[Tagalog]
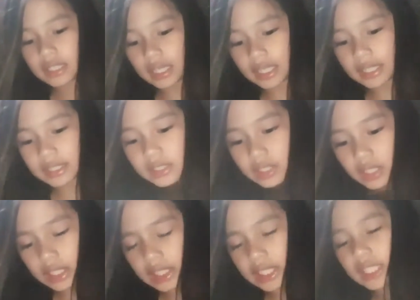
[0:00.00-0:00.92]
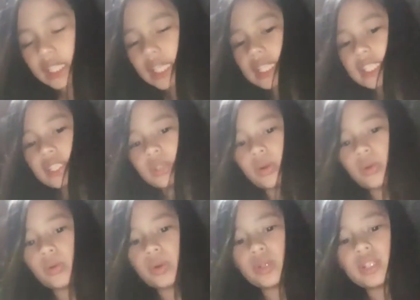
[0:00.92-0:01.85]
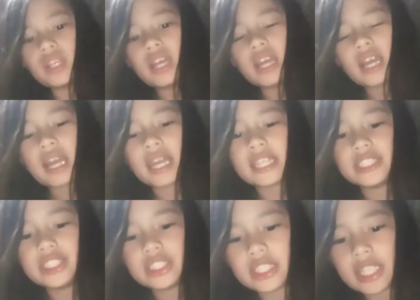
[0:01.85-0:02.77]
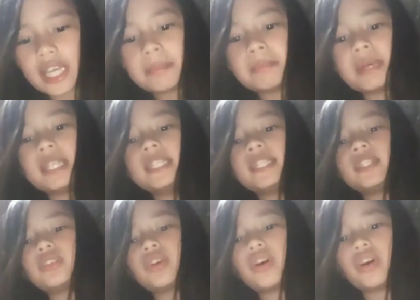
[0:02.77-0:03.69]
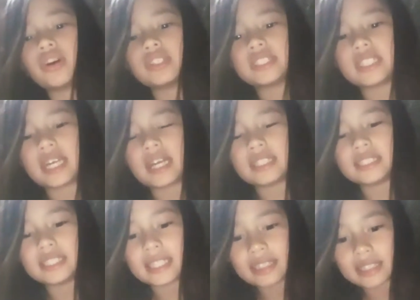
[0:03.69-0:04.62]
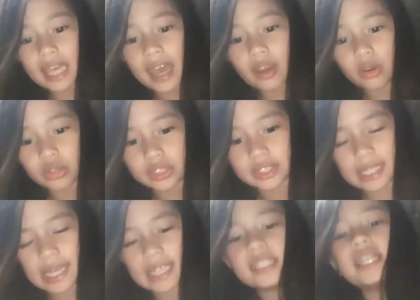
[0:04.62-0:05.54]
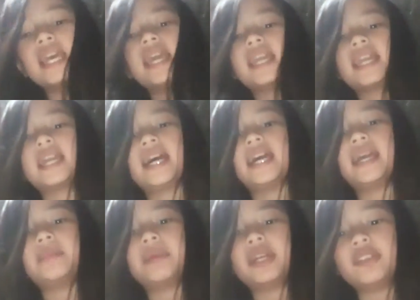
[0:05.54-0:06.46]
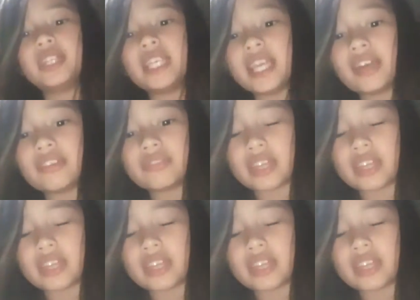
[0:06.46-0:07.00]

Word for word: kay Zarhina Nicole, kay Gian Balito Osa, Taosan, kay Maria